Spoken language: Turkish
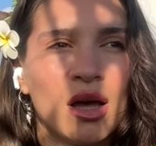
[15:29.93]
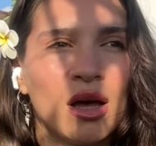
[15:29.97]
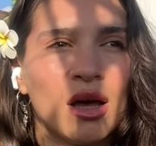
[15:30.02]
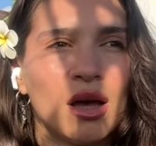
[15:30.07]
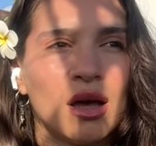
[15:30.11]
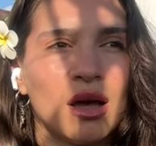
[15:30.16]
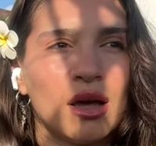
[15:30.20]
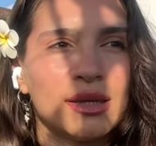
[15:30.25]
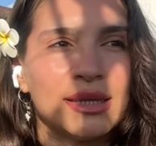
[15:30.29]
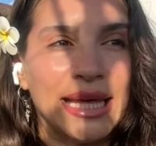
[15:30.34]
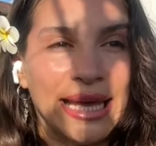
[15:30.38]

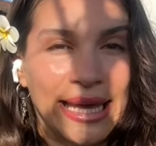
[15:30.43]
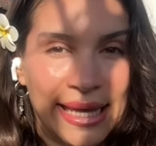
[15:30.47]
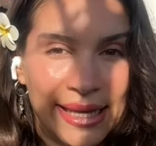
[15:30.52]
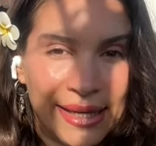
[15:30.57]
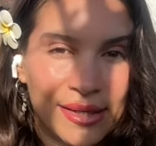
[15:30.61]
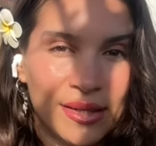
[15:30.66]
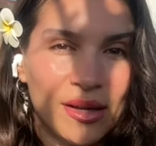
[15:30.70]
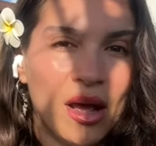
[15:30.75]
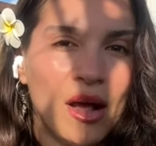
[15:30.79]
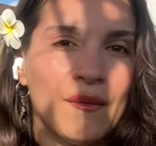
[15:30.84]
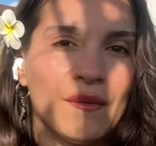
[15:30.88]
e,
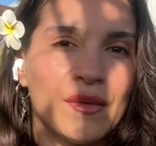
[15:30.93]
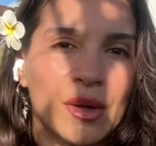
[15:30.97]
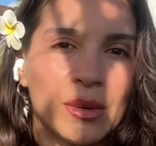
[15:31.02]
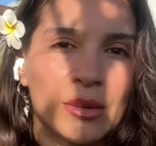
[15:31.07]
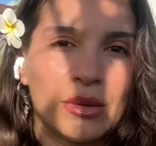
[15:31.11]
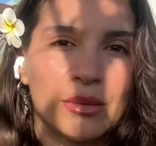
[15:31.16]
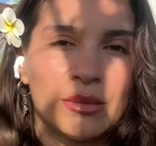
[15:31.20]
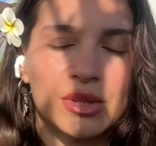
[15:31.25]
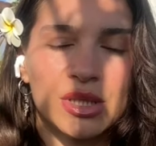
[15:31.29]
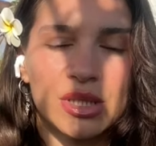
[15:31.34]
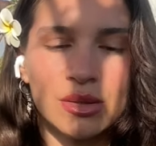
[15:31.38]
değerini
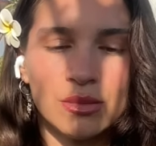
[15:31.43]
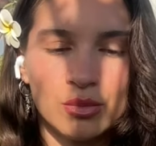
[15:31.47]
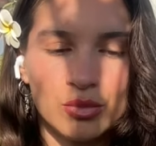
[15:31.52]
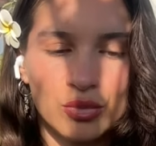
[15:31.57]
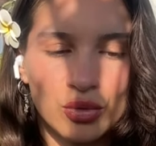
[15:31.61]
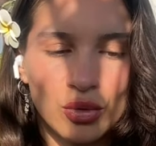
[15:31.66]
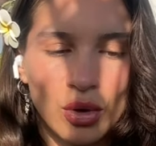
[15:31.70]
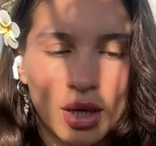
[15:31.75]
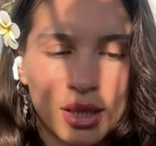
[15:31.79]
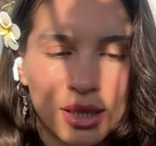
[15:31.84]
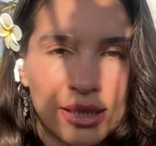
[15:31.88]
anlamam için
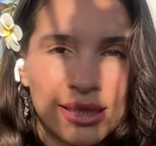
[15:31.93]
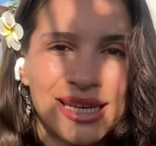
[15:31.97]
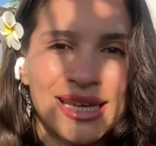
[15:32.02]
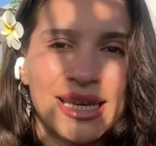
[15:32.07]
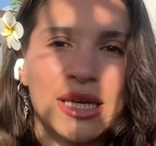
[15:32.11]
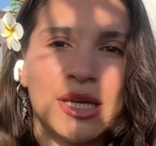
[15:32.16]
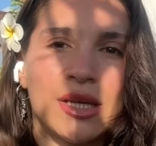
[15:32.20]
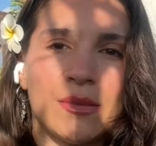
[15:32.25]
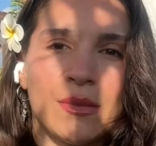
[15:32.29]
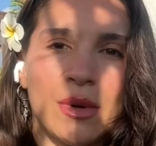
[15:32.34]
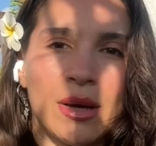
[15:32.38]
bu alana
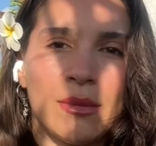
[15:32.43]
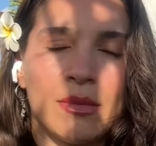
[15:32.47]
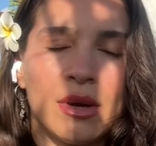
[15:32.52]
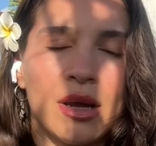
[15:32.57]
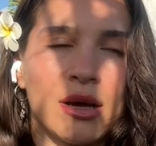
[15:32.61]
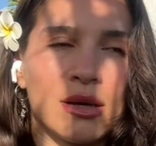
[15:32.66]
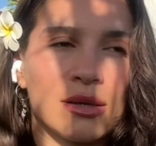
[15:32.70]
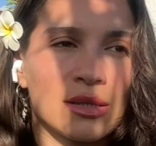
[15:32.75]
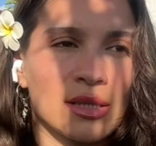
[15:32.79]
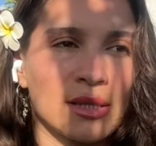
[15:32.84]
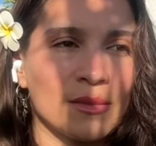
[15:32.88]
girmem
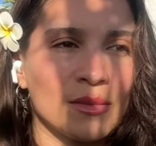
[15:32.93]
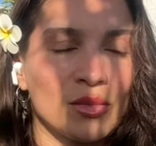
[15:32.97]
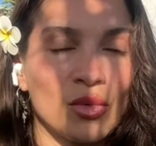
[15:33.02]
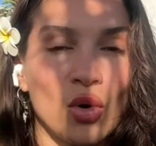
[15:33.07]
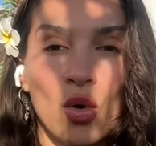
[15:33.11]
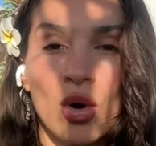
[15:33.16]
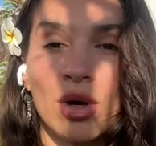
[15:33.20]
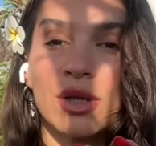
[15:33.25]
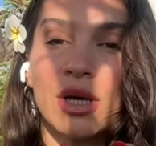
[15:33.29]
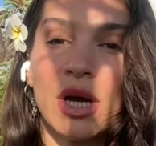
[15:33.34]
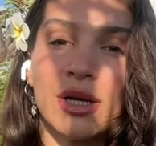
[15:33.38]
lazım. O
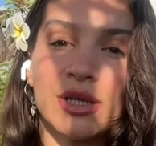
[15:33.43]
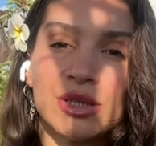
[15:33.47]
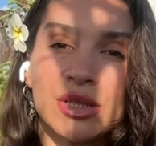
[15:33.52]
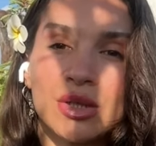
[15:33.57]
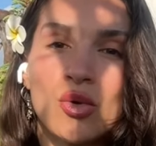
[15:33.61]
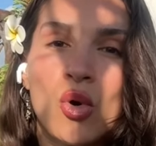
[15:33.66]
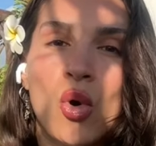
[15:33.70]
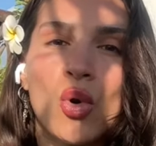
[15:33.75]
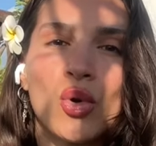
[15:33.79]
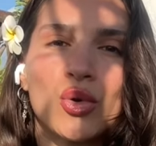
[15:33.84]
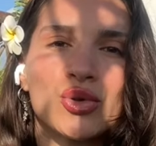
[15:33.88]
kadar işte
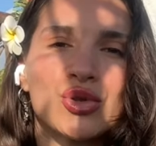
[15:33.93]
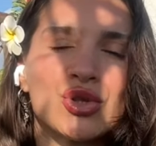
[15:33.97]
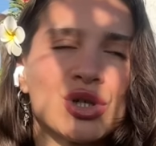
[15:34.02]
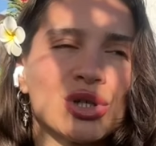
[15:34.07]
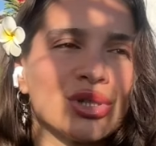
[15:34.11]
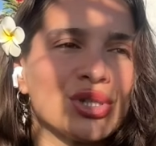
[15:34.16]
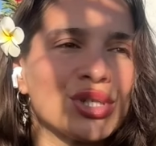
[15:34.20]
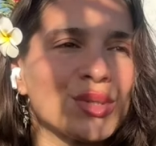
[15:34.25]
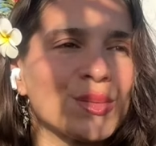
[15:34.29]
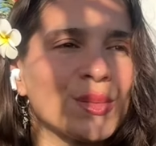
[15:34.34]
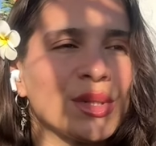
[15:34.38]
korku
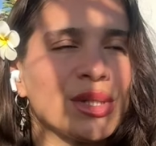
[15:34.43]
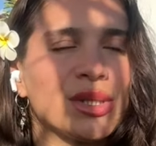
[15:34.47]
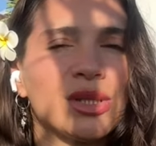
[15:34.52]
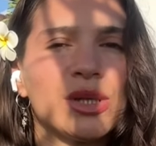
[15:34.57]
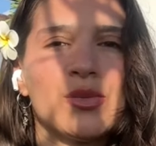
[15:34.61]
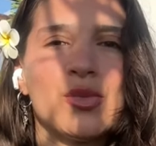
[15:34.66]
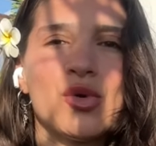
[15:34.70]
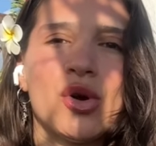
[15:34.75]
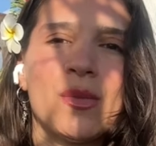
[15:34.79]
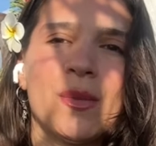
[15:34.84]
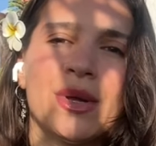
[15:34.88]
çalışmaları
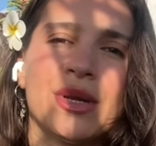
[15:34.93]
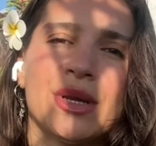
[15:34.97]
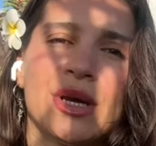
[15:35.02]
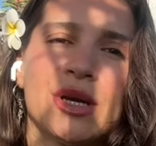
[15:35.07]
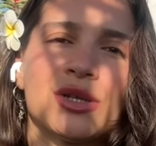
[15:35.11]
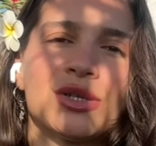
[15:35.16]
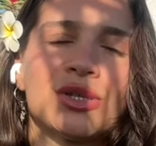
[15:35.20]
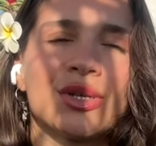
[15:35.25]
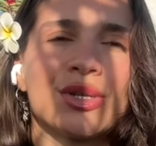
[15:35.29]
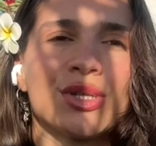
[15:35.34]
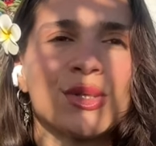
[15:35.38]
yapıyorum,
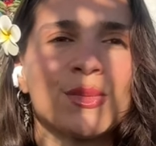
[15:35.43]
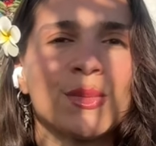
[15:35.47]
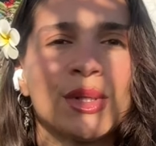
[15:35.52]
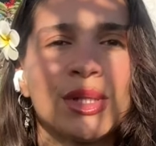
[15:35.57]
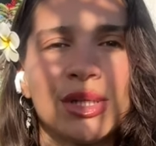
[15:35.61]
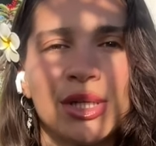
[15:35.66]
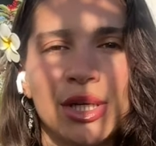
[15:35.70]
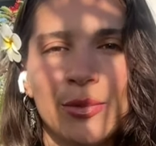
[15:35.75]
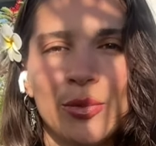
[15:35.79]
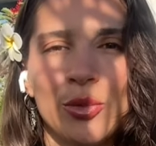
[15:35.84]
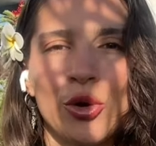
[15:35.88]
enerji
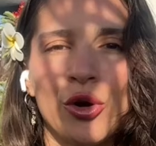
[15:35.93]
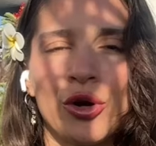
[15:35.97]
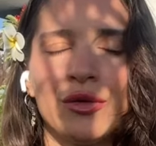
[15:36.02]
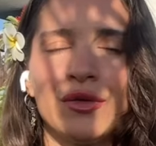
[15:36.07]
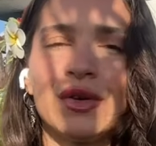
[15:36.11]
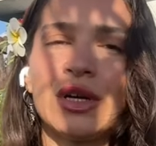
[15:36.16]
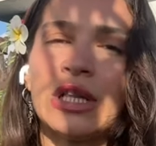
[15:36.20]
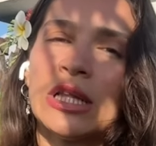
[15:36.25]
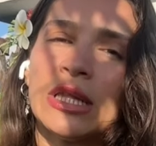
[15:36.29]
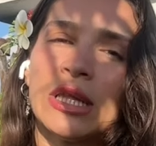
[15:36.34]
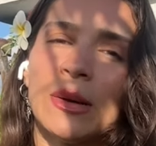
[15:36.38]
çalışmaları yapıyorum
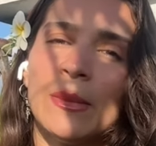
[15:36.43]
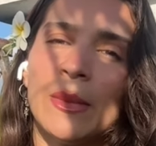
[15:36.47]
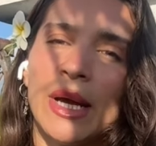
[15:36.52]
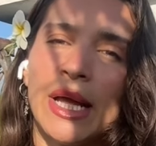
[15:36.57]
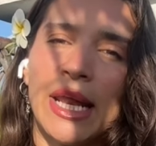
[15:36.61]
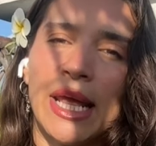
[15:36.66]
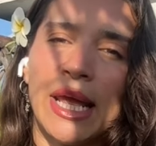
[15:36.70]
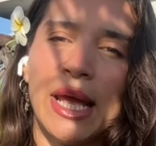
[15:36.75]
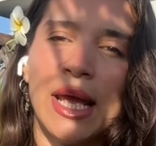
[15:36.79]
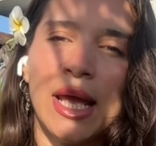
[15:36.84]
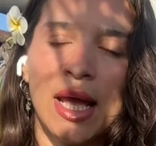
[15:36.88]
falan ama
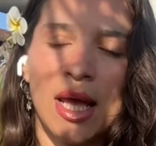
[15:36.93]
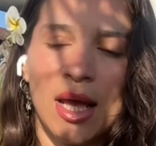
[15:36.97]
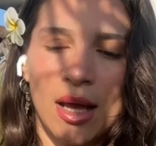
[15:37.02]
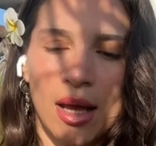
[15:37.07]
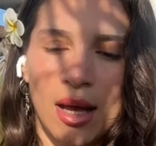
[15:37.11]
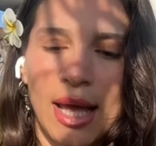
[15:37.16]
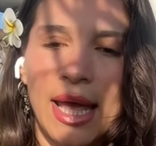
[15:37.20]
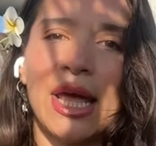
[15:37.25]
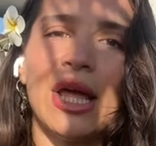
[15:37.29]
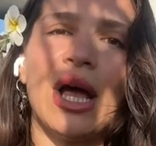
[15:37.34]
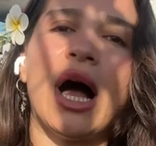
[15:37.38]
hani
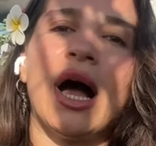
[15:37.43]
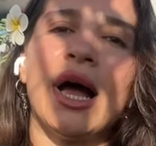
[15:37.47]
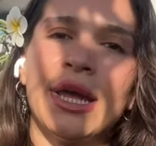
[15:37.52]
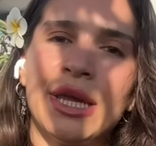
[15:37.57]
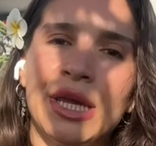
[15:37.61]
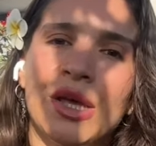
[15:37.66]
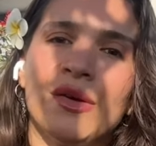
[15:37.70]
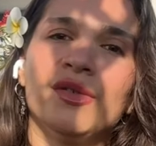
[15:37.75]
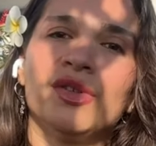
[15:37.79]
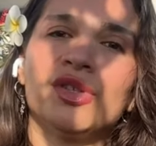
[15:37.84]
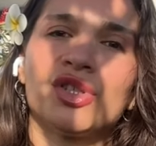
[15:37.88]
e,
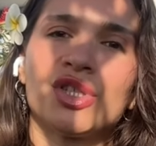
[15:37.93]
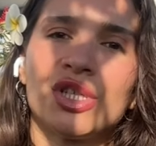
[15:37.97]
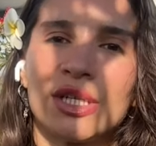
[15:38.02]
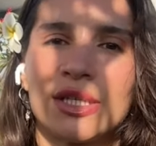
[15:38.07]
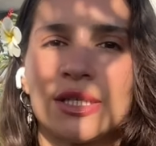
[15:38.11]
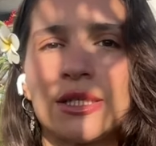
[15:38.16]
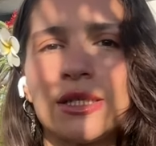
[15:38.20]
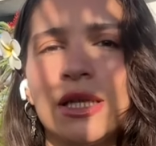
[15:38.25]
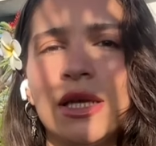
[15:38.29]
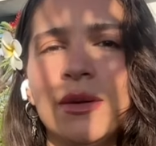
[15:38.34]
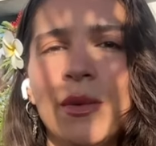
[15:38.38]
aynı evin
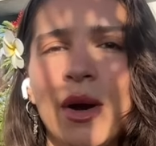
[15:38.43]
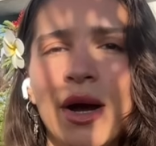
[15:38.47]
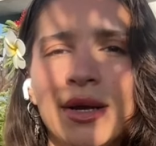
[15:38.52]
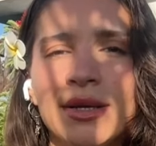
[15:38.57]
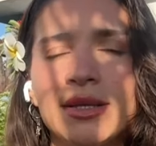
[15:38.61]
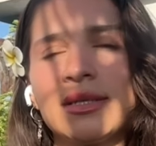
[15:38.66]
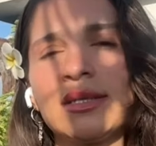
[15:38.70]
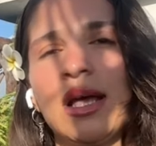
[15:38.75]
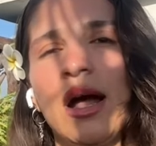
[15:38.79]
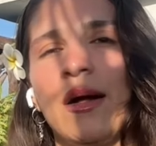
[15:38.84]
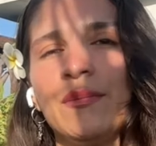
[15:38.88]
içerisindeyim,
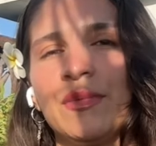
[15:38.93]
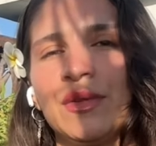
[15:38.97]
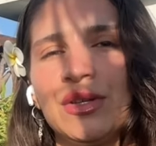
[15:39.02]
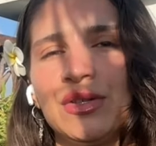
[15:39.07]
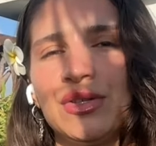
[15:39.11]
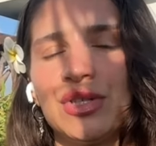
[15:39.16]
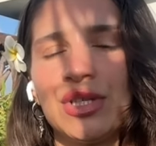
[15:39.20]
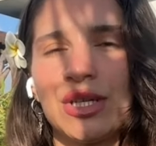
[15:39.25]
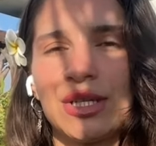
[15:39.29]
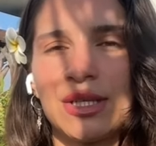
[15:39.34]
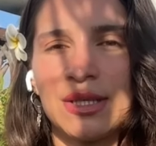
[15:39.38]
aynı semtin
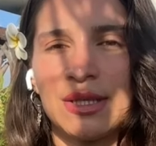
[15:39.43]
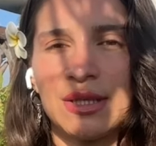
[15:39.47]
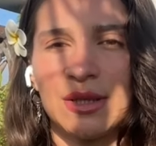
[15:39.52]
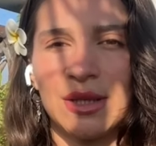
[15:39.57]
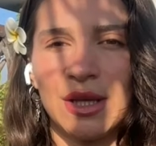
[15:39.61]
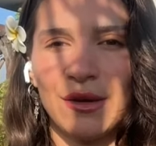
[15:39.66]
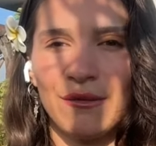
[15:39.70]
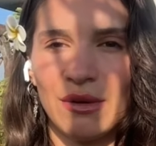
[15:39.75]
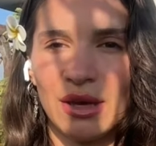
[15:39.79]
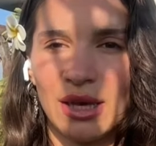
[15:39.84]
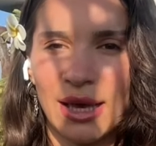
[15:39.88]

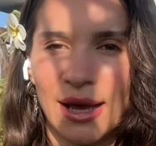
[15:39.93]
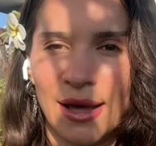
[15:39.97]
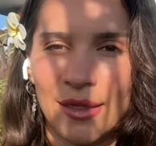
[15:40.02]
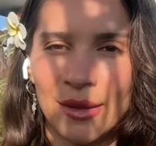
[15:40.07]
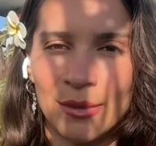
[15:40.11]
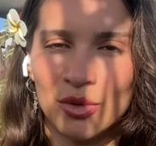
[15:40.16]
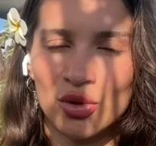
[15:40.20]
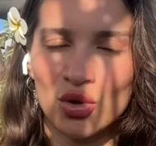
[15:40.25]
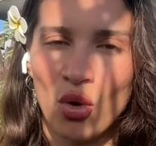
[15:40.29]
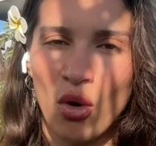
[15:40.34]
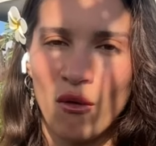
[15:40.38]
içerisindeyim ve
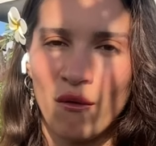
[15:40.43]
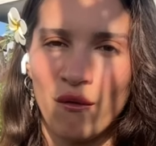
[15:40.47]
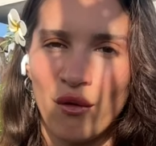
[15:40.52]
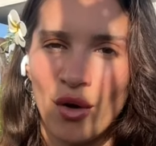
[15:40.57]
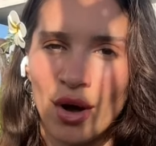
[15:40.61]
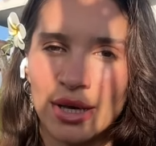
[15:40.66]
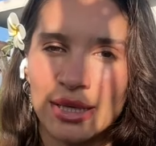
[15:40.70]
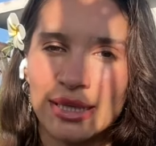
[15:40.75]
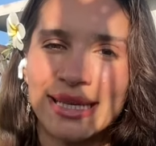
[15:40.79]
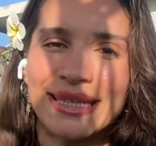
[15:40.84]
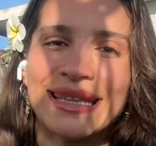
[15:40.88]
kendimi çok
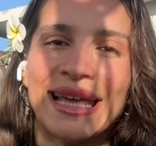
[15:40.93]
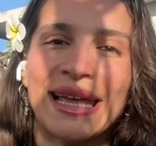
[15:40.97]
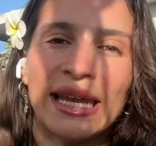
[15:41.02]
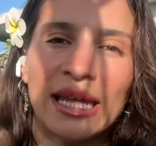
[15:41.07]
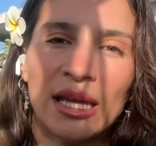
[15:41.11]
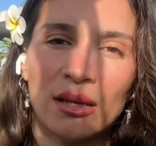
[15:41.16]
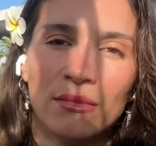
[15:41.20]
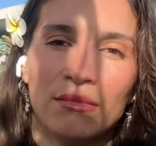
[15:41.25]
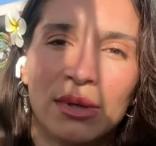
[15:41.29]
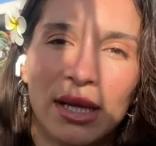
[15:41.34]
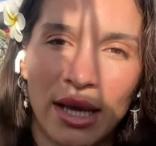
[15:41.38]
fazla
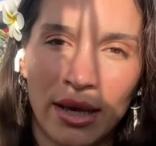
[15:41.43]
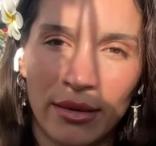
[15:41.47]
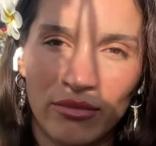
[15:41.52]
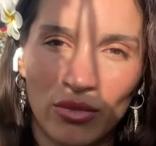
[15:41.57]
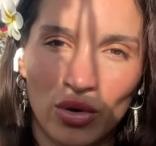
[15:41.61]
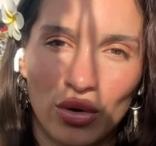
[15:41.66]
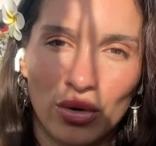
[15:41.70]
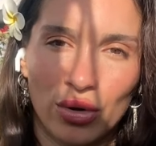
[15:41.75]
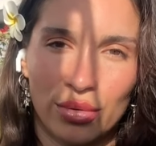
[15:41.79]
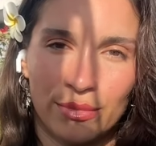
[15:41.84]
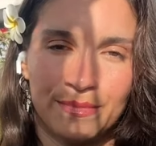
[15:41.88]

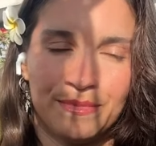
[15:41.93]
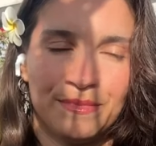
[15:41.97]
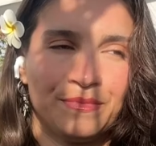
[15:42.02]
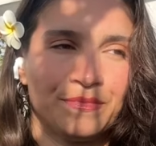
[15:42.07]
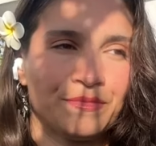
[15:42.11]
deneyimleyemiyorum.